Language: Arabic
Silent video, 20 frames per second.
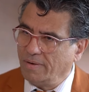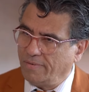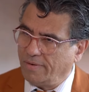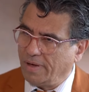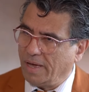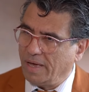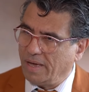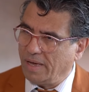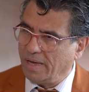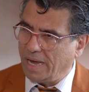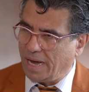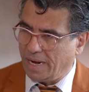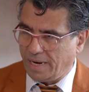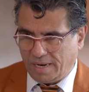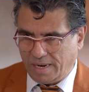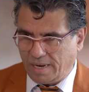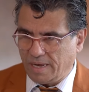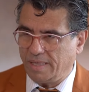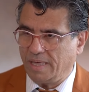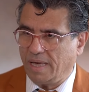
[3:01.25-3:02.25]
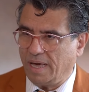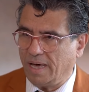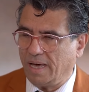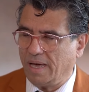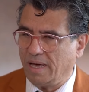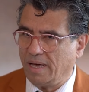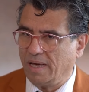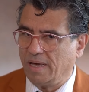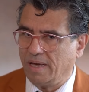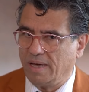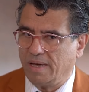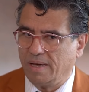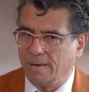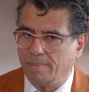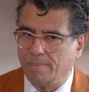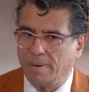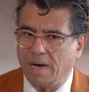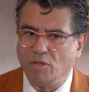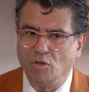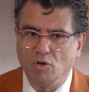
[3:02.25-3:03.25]
فيعني إذا آه،
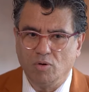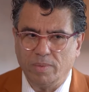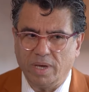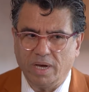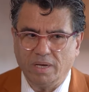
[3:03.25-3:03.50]
بعضهم